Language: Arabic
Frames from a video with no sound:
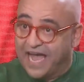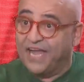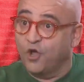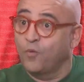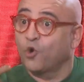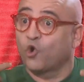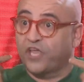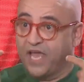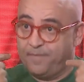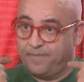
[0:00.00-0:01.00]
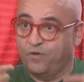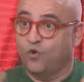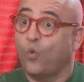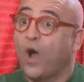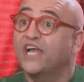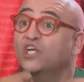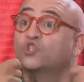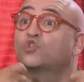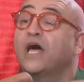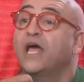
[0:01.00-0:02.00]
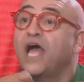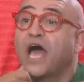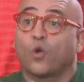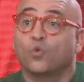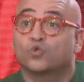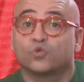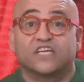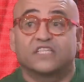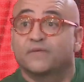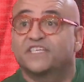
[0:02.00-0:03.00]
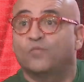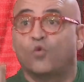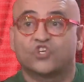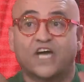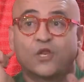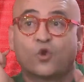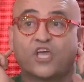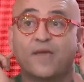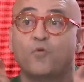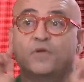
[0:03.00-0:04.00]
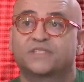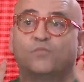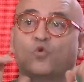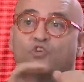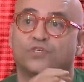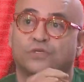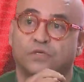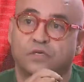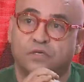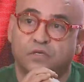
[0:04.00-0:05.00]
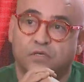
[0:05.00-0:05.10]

احنا هم الركاب وعيط على قوه صوت خاطر ما نسمعوش احنا ركابه ما نسمعوش اي